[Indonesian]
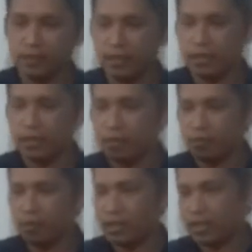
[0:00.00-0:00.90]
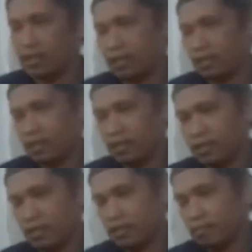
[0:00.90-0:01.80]
uh, buat
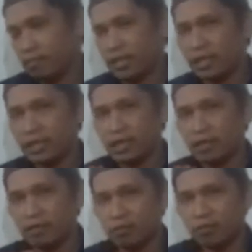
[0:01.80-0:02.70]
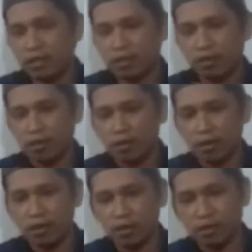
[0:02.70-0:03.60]
biasa loh buat
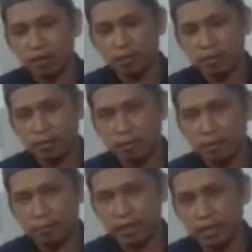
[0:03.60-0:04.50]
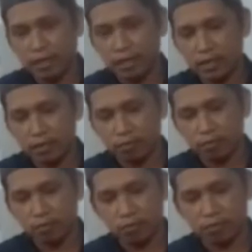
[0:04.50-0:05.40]
ah, bapak-bapak uh,
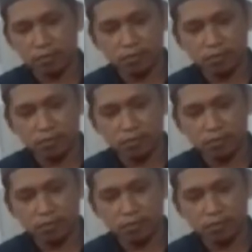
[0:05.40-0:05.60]
ataupun